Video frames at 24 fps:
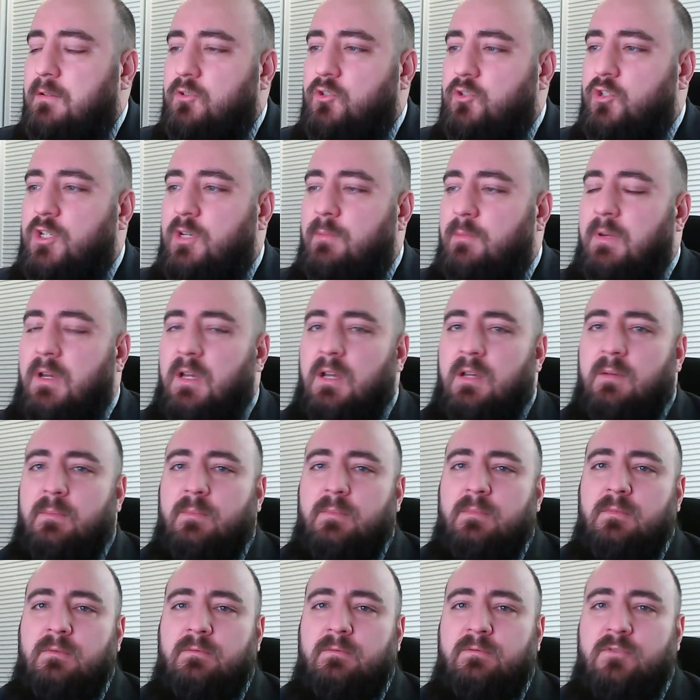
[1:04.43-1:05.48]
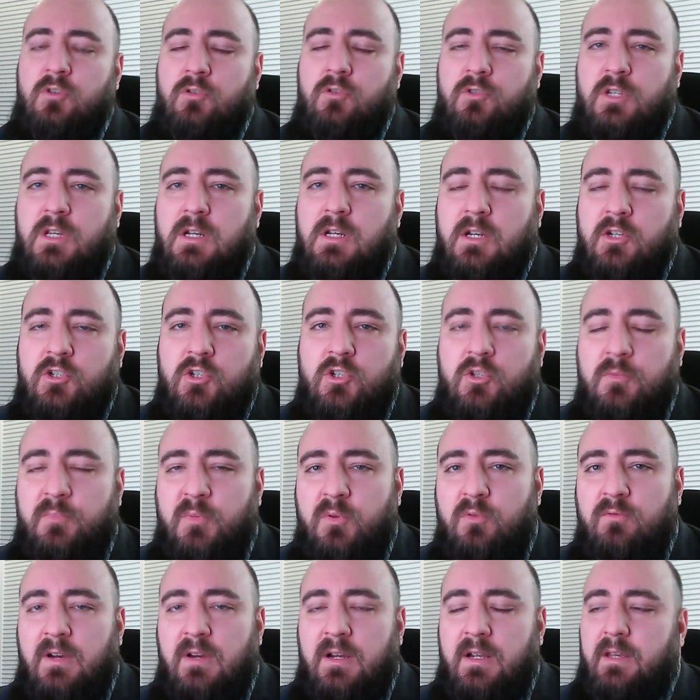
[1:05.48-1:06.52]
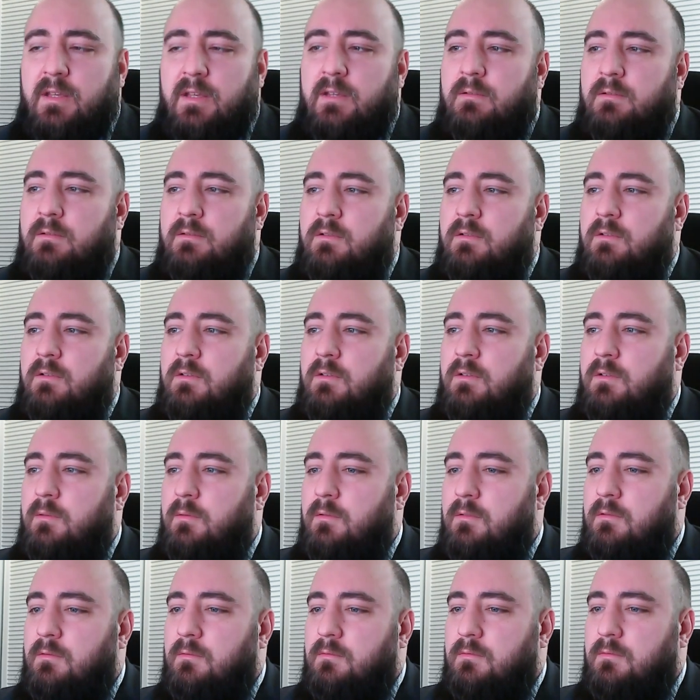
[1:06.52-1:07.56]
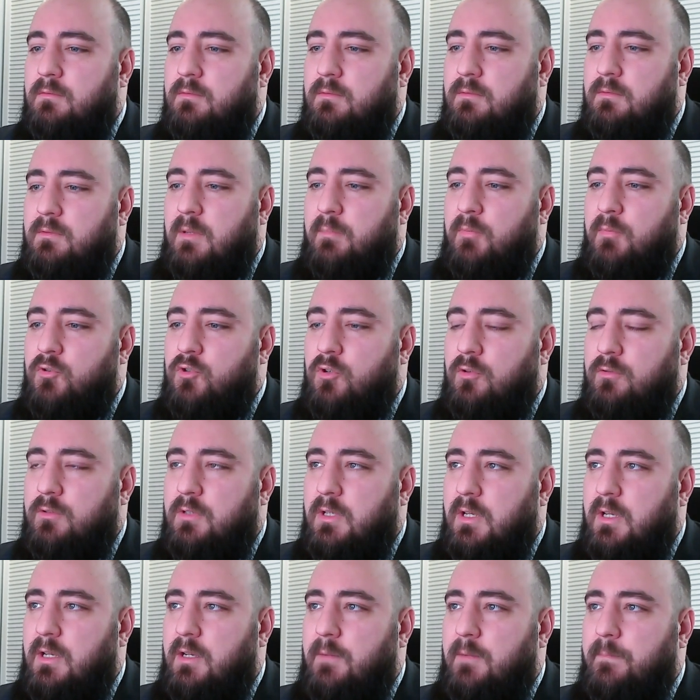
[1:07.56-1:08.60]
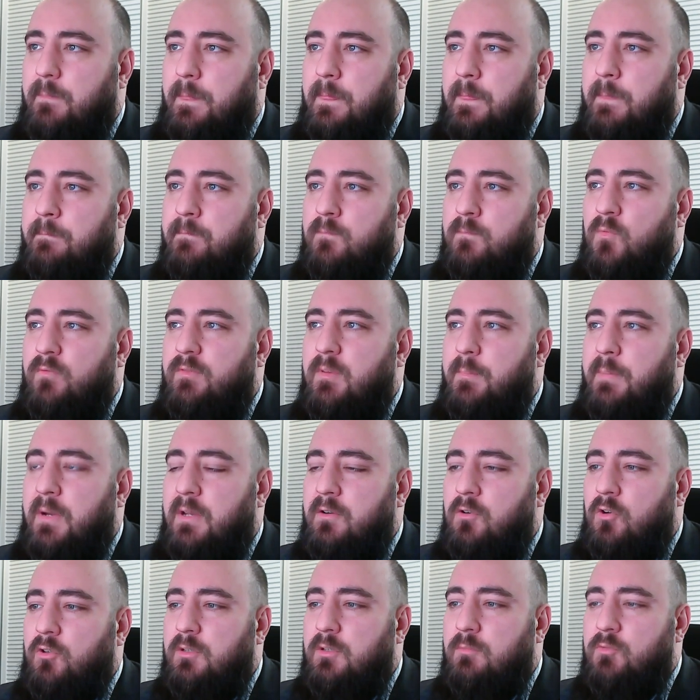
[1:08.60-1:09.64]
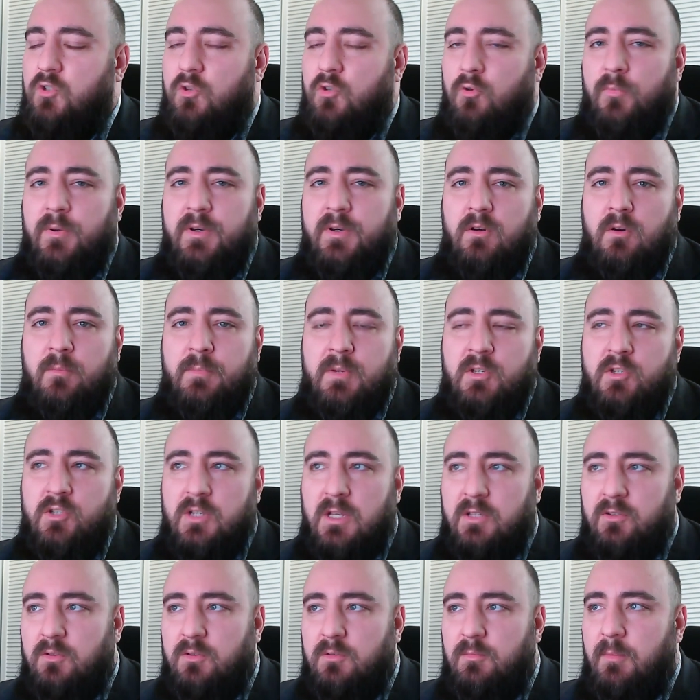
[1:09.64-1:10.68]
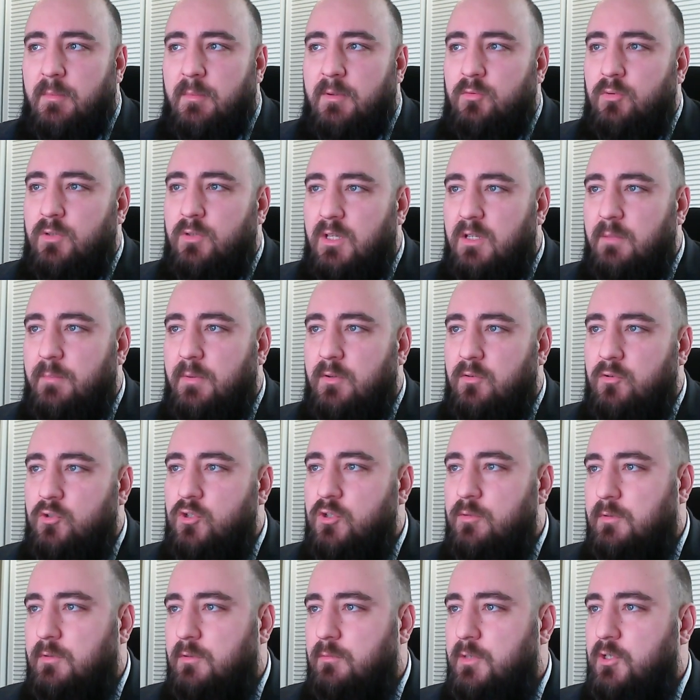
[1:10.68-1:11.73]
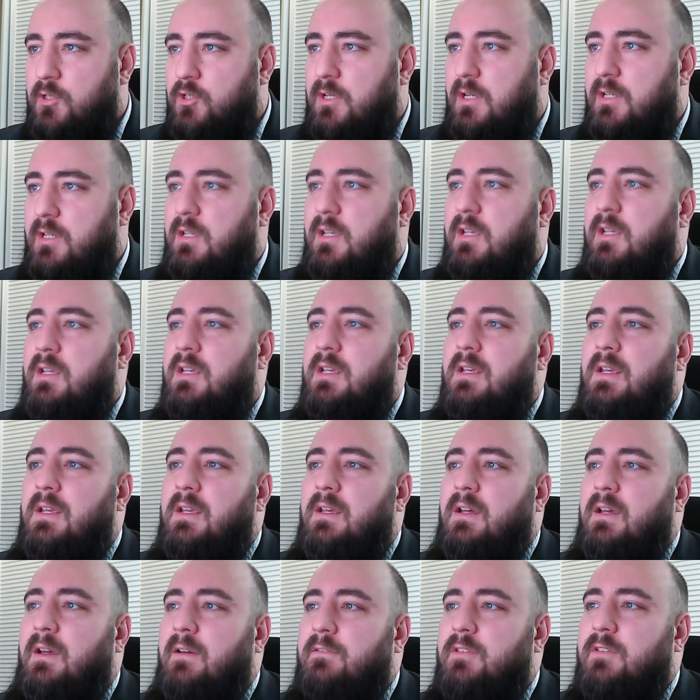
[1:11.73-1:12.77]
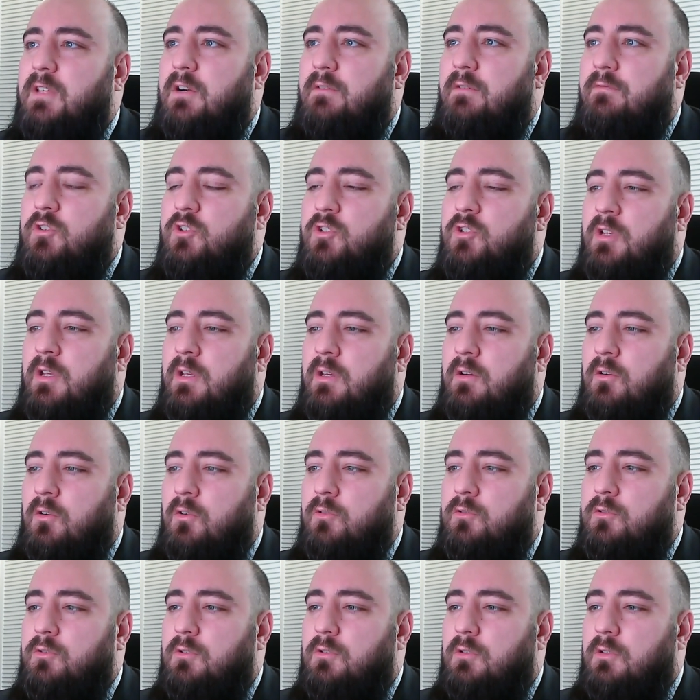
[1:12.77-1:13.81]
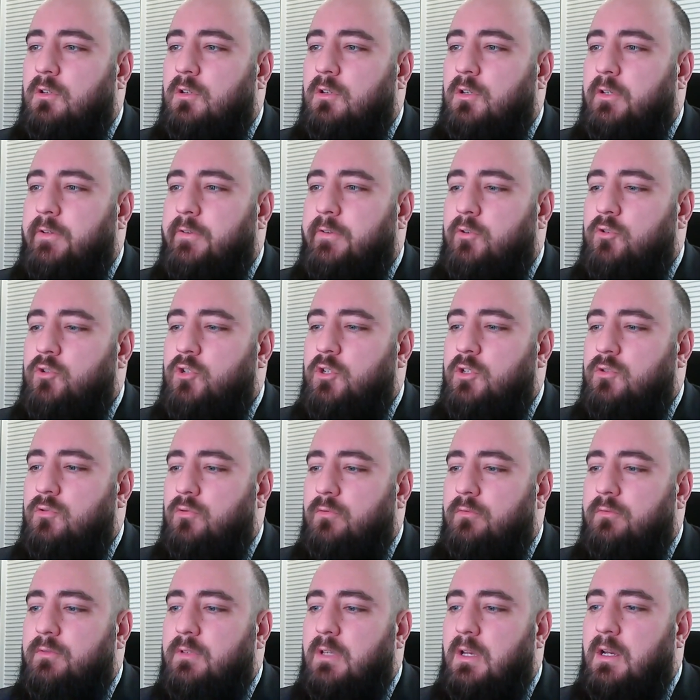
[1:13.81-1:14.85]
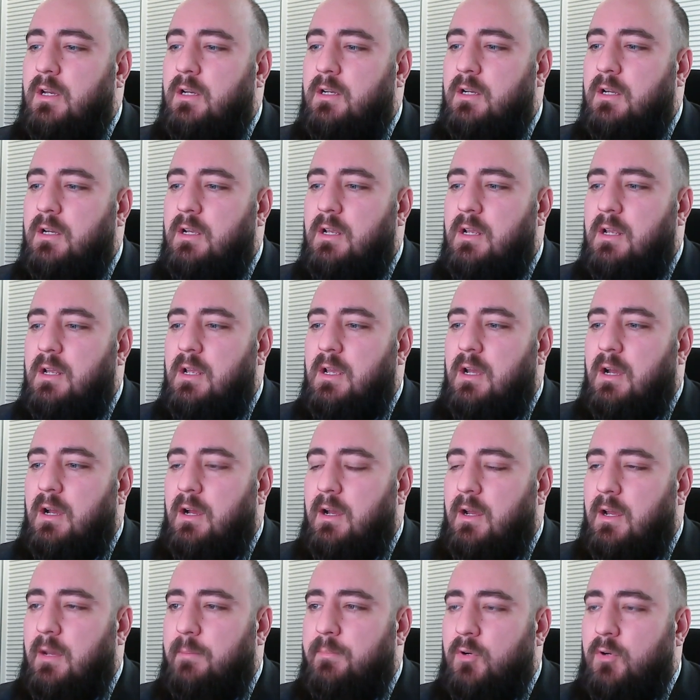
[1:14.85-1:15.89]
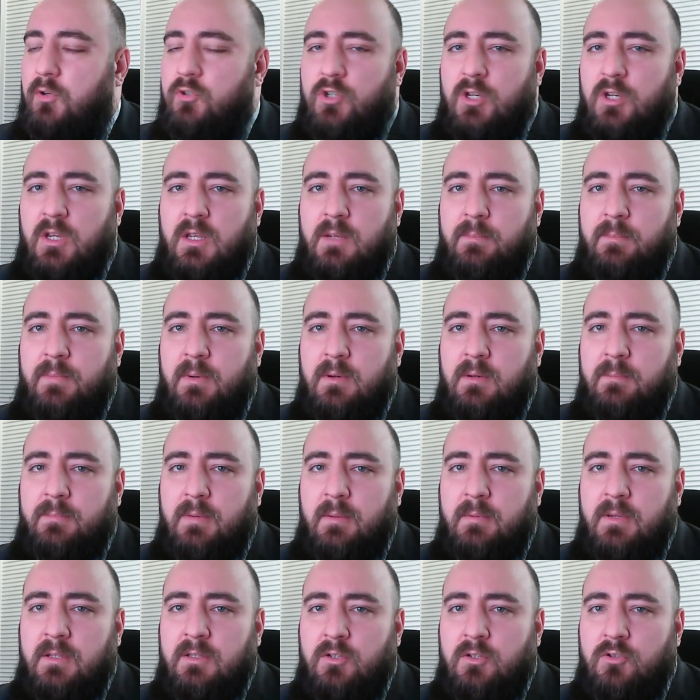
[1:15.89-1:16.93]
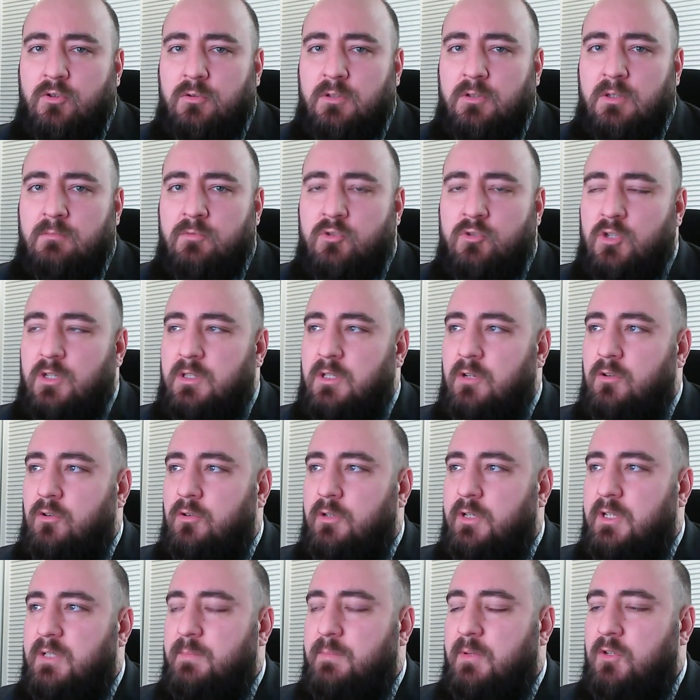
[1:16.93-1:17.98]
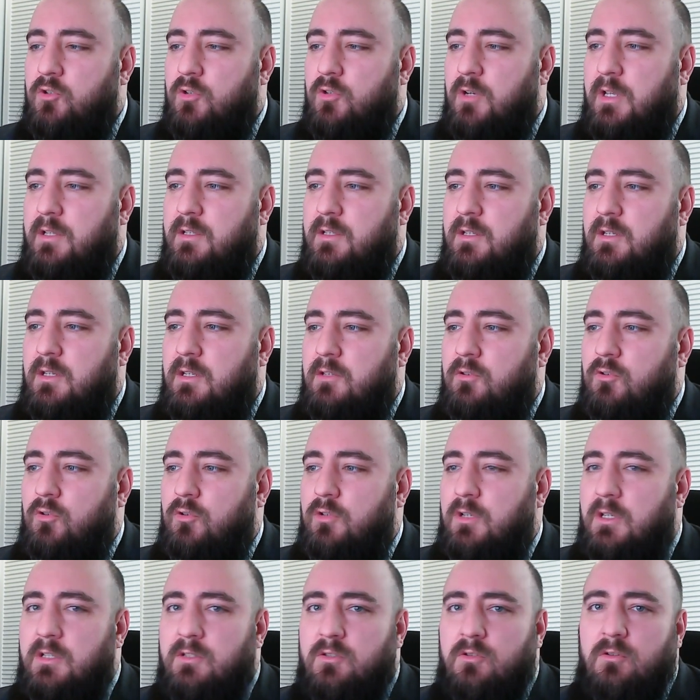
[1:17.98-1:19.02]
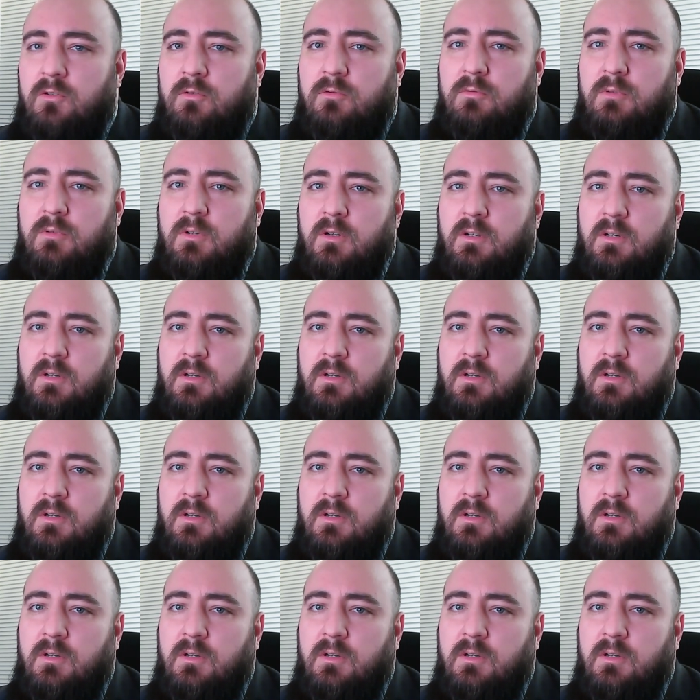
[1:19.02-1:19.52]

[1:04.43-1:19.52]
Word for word: trzeba wziąć kilka rzeczy pod uwagę e, na początek. Mówi Pan o tym, że upłynęło 5 lat od momentu, kiedy Pan otrzymał mieszkanie e, w darowiźnie od e, rodziców, tak? Proszę pamiętać o tym, że ten okres pięcioletni to nie są,